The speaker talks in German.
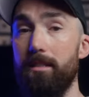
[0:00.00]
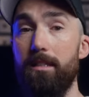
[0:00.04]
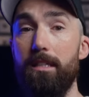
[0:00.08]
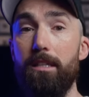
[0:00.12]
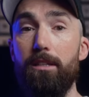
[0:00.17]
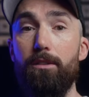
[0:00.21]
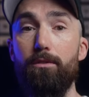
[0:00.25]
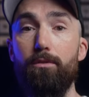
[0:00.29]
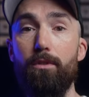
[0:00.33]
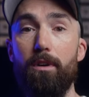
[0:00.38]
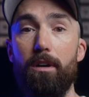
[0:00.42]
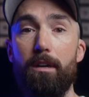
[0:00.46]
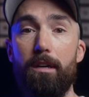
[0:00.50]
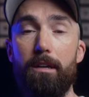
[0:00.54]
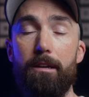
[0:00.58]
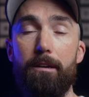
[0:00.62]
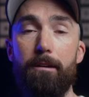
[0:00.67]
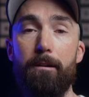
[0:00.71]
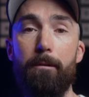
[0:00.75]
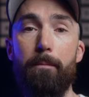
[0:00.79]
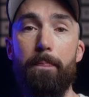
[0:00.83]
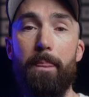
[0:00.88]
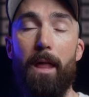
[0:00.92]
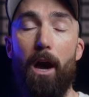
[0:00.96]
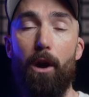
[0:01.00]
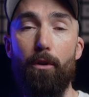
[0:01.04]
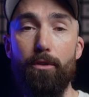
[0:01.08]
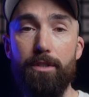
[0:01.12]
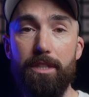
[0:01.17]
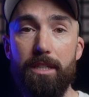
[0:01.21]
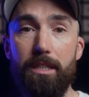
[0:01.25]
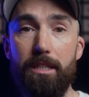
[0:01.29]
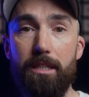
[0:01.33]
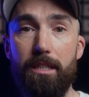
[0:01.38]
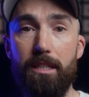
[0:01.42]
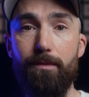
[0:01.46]
nicht nur
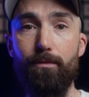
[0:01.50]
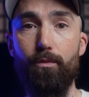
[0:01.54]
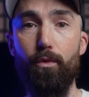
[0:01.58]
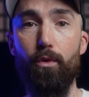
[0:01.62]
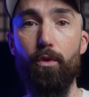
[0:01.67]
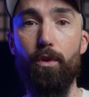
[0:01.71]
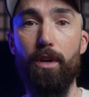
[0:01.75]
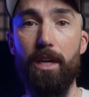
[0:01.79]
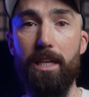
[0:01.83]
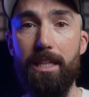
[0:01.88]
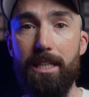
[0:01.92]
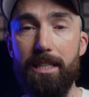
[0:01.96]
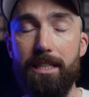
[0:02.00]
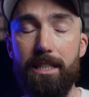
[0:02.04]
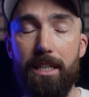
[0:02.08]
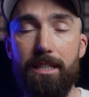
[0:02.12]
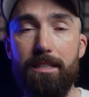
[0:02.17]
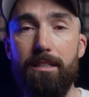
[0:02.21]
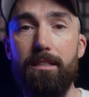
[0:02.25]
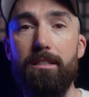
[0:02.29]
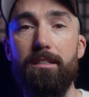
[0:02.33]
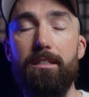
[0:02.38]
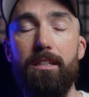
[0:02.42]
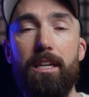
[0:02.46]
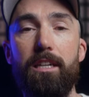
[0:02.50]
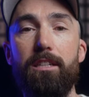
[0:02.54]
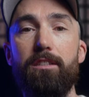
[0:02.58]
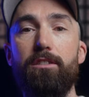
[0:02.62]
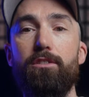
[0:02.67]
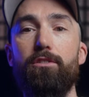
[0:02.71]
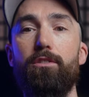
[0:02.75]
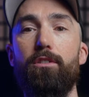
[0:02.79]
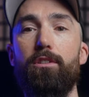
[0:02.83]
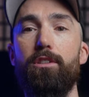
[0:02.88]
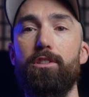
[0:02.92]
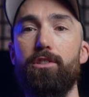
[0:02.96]
ausrichten, wohin das Ganze zeigen
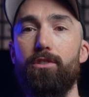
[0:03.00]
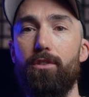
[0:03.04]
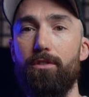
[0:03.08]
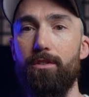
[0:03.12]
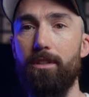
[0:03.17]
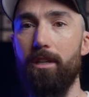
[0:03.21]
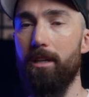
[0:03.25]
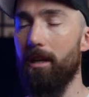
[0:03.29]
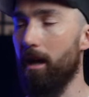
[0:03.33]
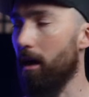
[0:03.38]
soll, sondern